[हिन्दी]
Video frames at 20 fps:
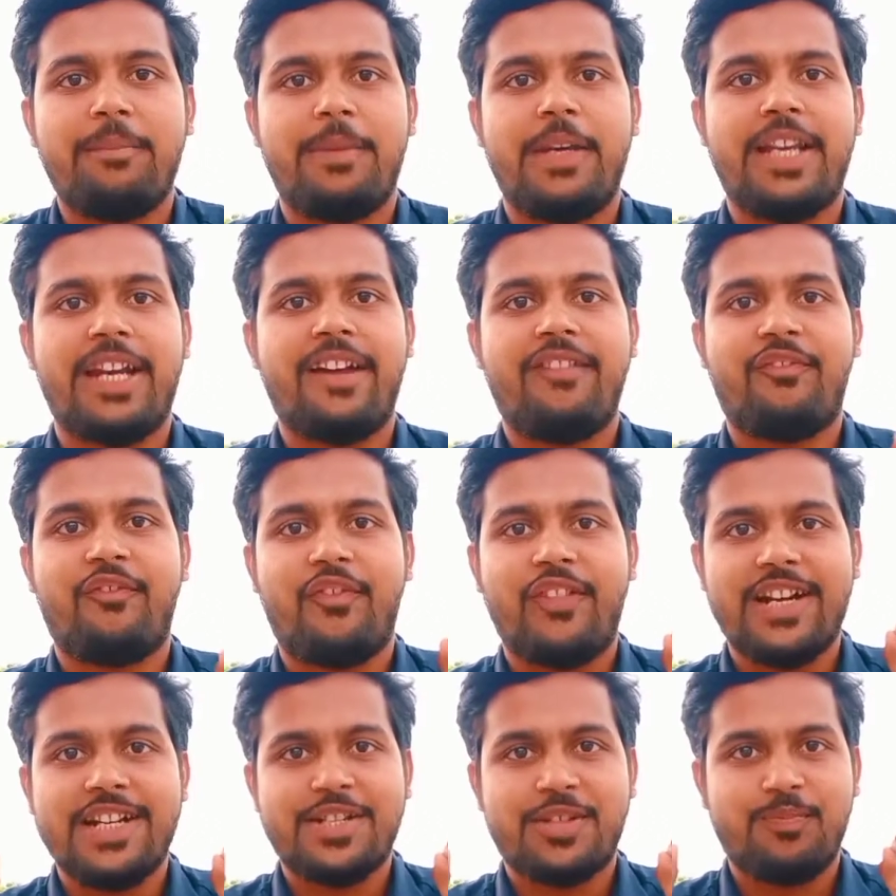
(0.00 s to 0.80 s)
का मेरा
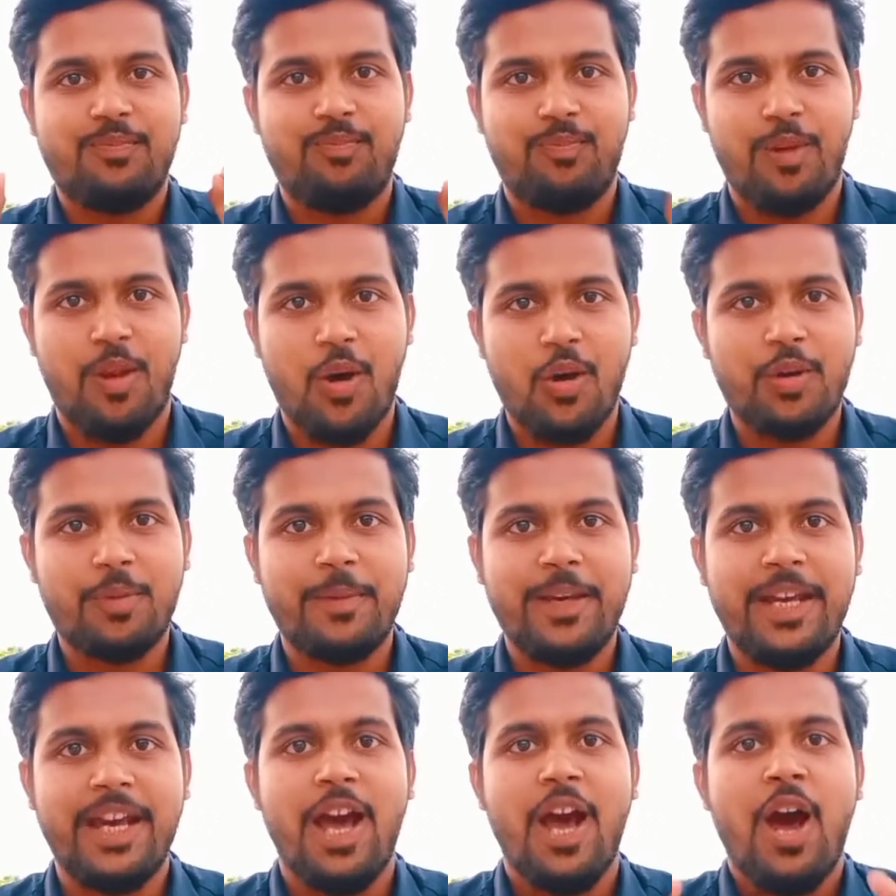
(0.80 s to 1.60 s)
फर्स्ट ब्लॉग
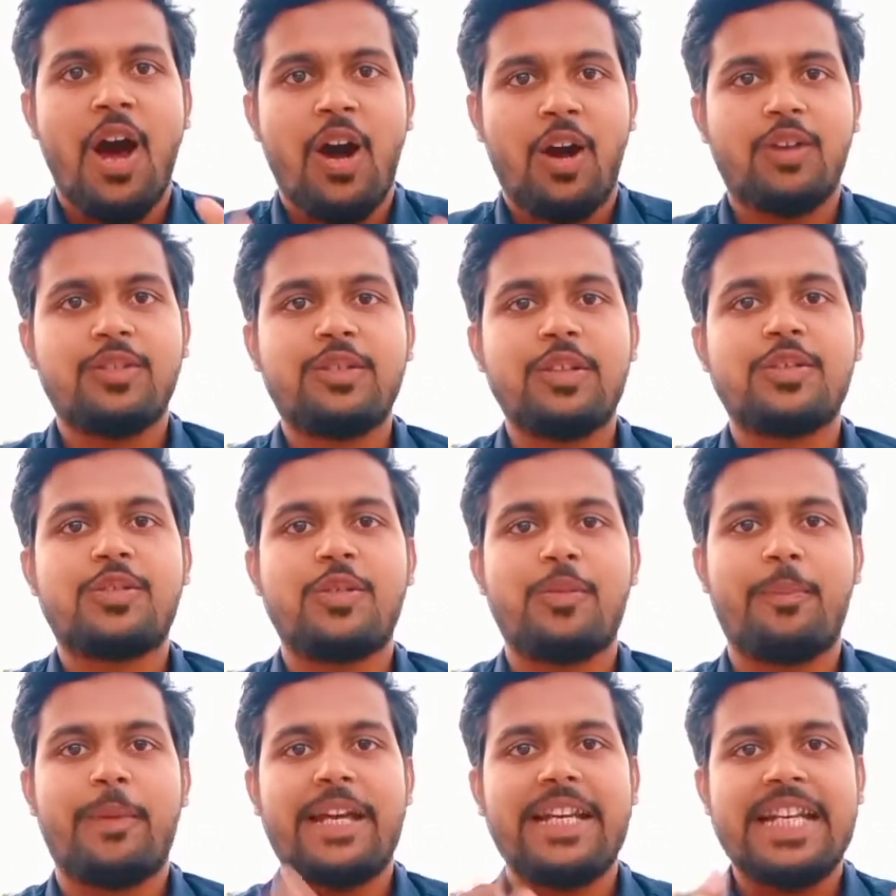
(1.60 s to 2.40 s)
में और
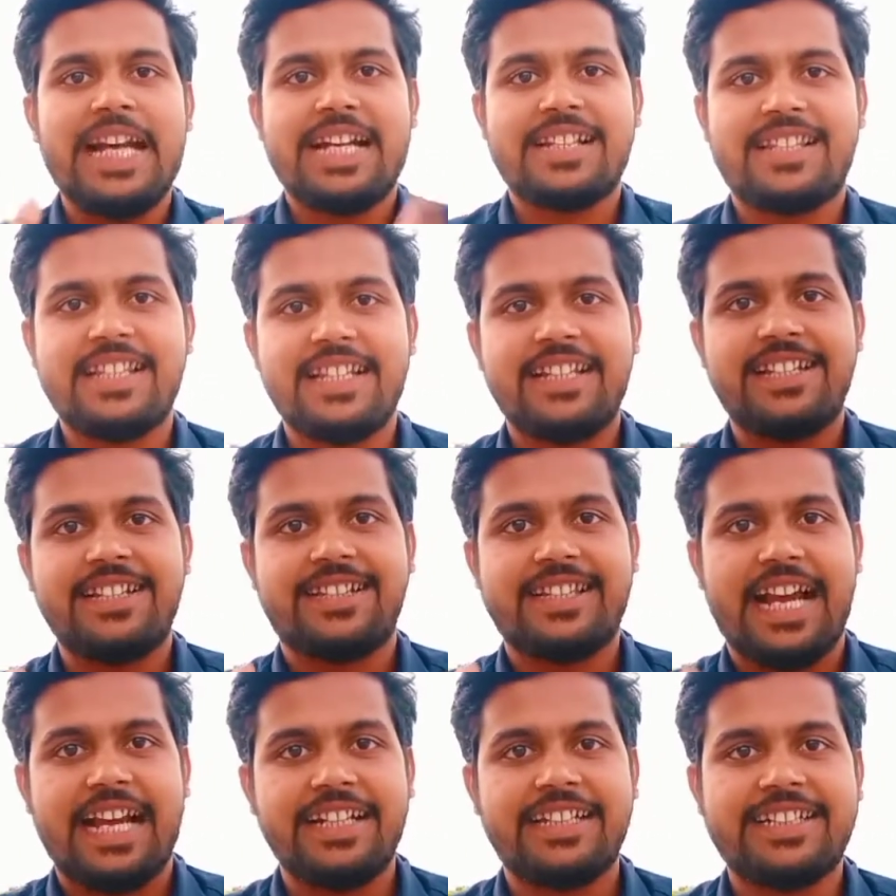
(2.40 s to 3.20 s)
दोस्तों मैंने आज से
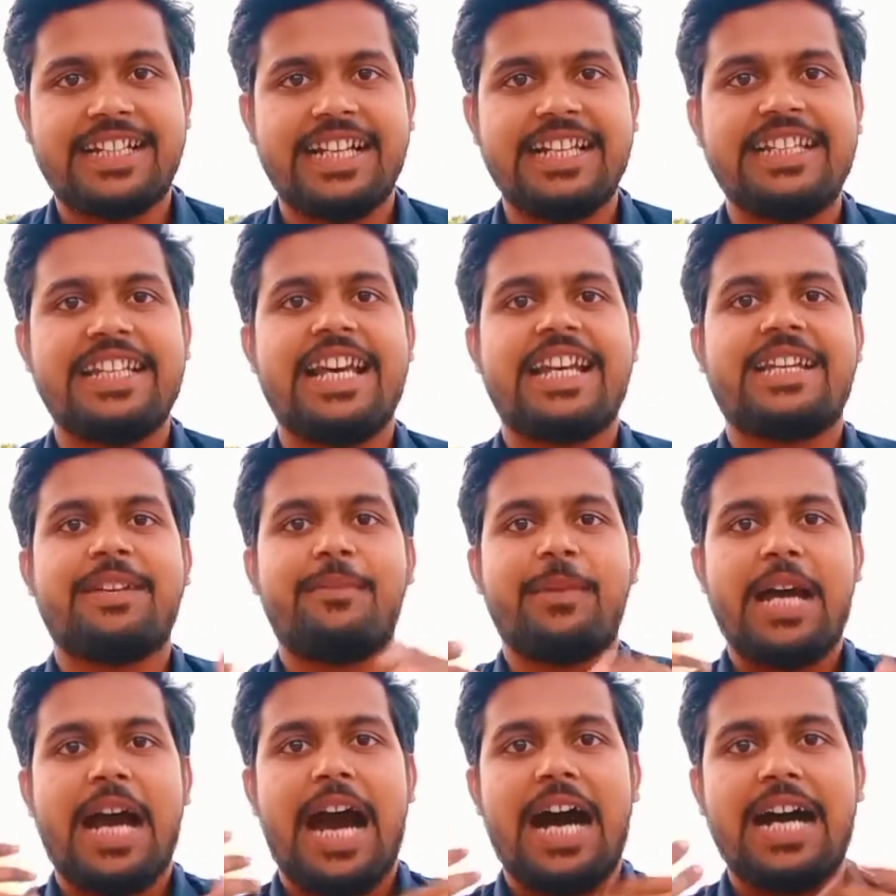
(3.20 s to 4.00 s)
डिसाइड कर लिया
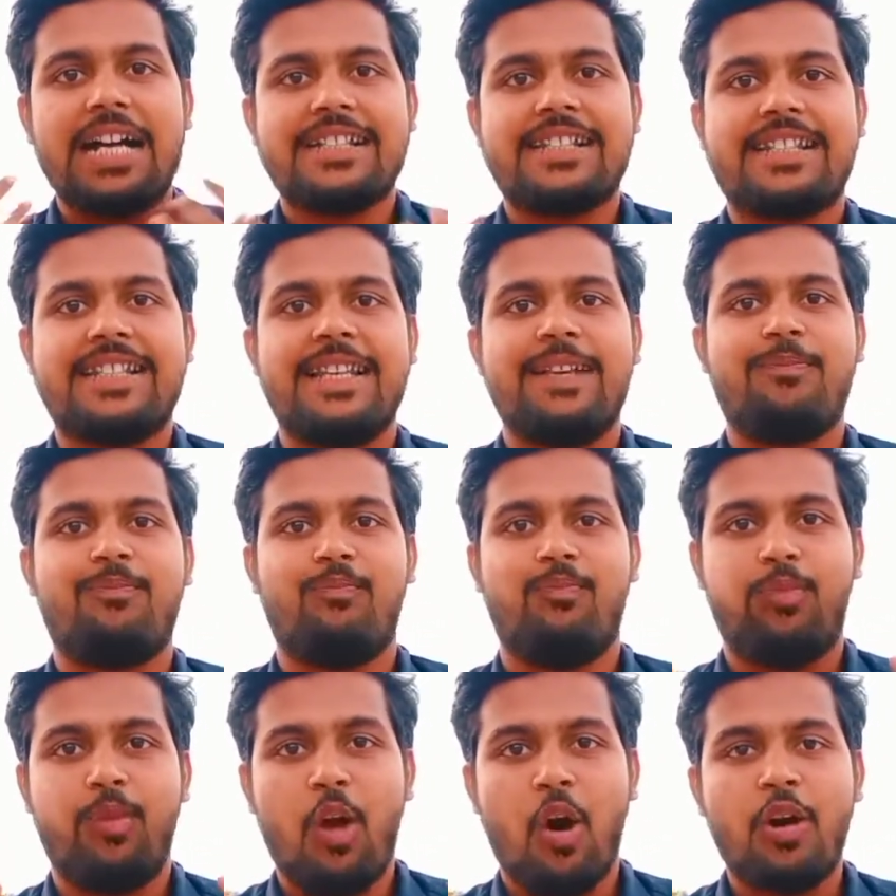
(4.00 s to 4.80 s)
कि मैं आज से
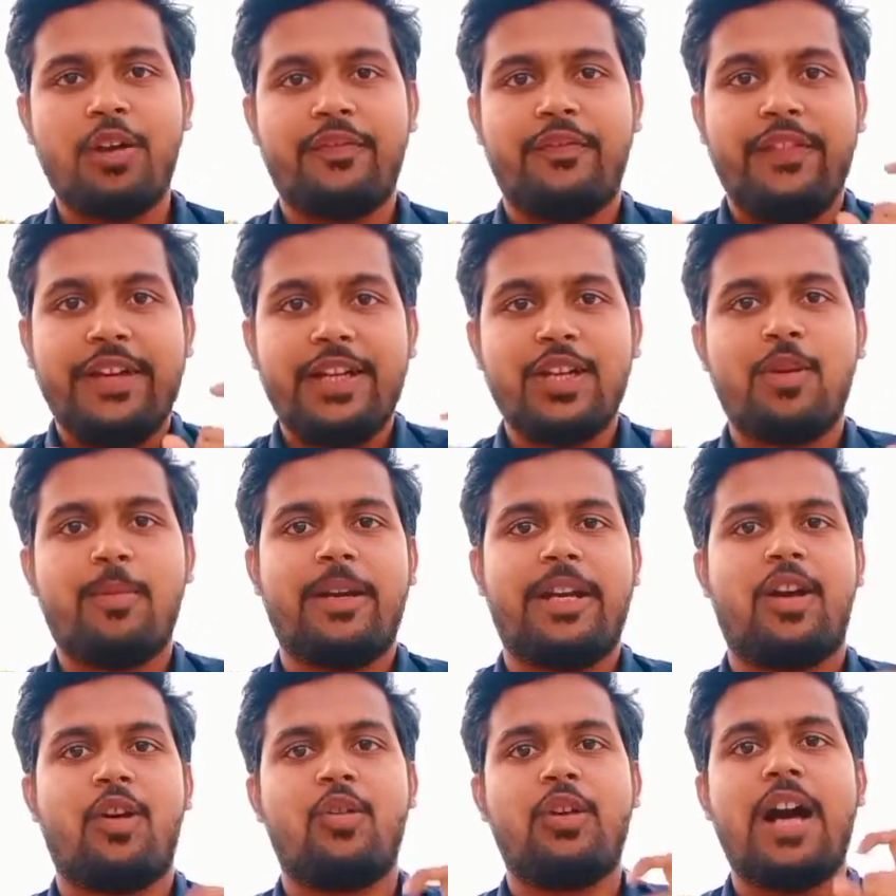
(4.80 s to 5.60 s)
ब्लॉग वीडियो
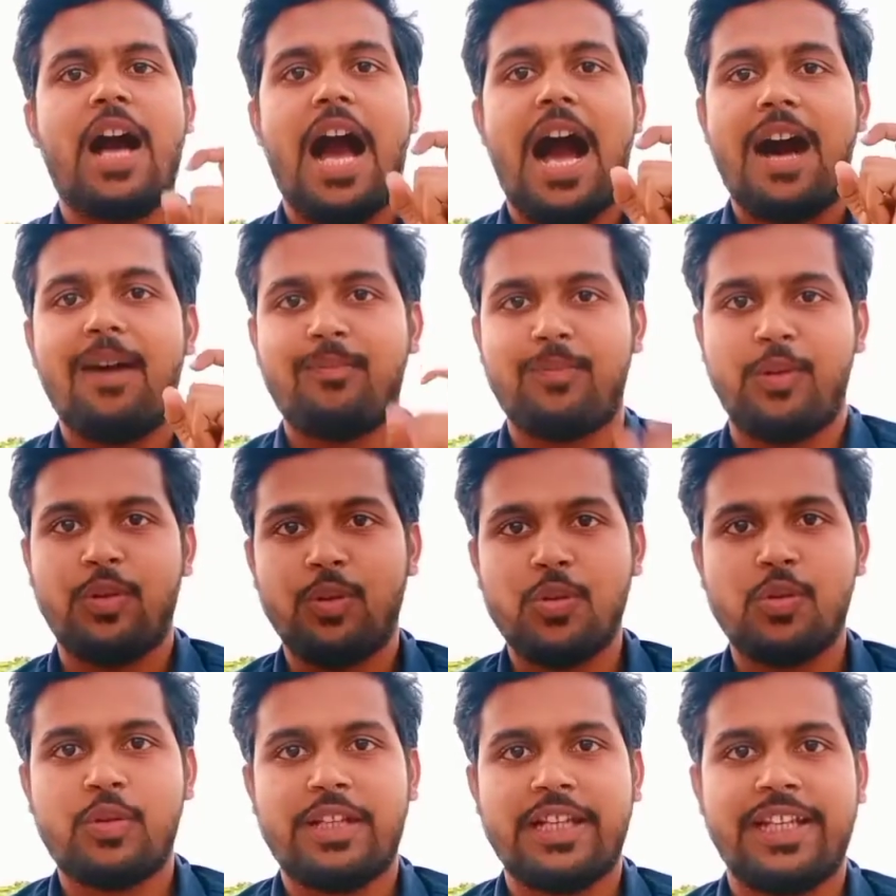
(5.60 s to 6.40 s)
बनाऊंगा आप
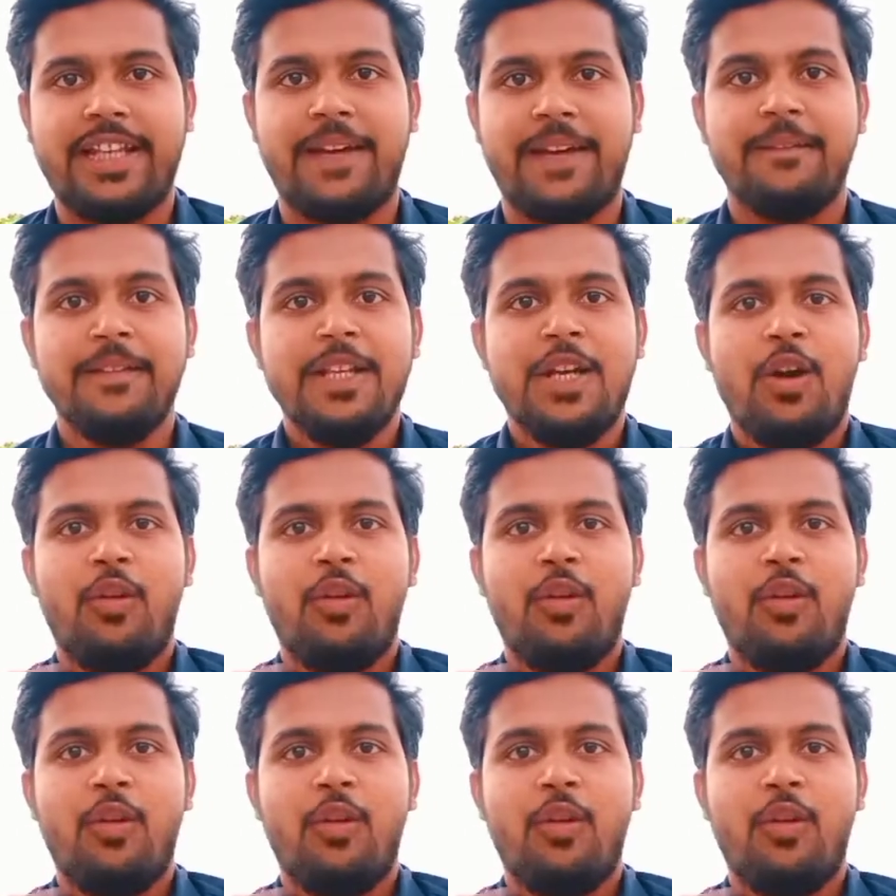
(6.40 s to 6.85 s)
लोगों के लिए